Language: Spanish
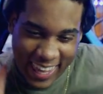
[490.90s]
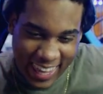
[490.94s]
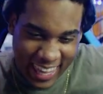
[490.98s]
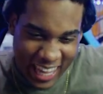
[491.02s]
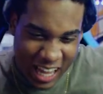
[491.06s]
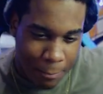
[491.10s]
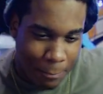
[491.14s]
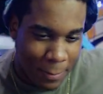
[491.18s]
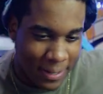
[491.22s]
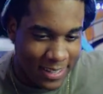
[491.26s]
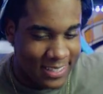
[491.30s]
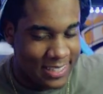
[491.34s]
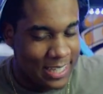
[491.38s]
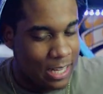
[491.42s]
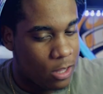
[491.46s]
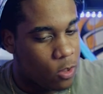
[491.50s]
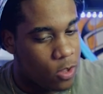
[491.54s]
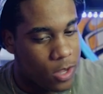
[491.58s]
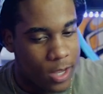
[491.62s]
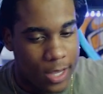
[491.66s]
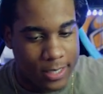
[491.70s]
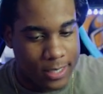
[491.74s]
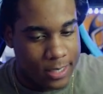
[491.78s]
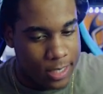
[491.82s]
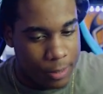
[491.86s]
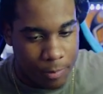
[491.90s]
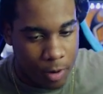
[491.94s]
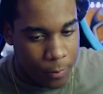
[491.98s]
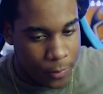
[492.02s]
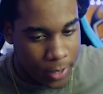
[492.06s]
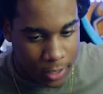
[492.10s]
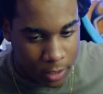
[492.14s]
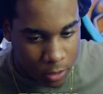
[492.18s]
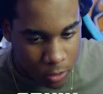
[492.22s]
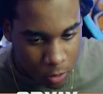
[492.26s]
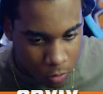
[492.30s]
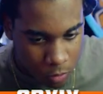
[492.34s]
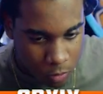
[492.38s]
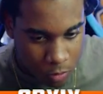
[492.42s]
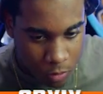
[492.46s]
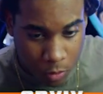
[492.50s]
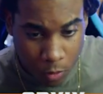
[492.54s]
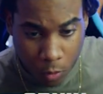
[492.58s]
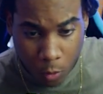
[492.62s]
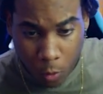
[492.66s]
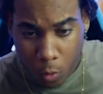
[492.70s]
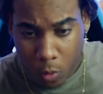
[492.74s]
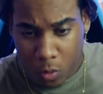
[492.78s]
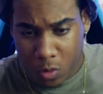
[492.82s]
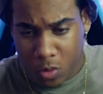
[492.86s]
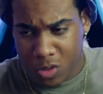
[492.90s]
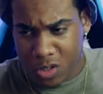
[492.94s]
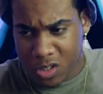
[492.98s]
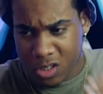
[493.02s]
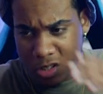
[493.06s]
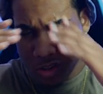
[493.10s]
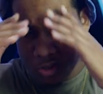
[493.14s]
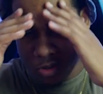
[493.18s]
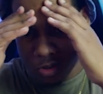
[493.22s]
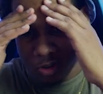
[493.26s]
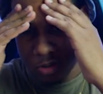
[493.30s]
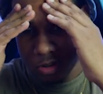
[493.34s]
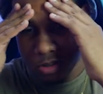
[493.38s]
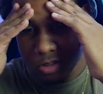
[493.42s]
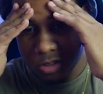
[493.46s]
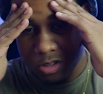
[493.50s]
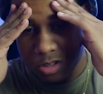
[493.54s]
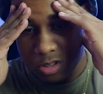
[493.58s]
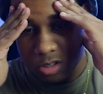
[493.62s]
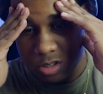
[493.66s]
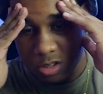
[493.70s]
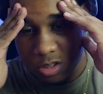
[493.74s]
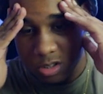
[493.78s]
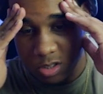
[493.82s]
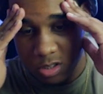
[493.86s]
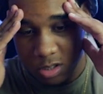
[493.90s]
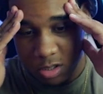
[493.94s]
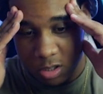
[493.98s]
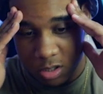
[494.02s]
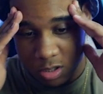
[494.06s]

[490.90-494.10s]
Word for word: ¿Qué ha pasado en ese momento? ¡Uy, Dios!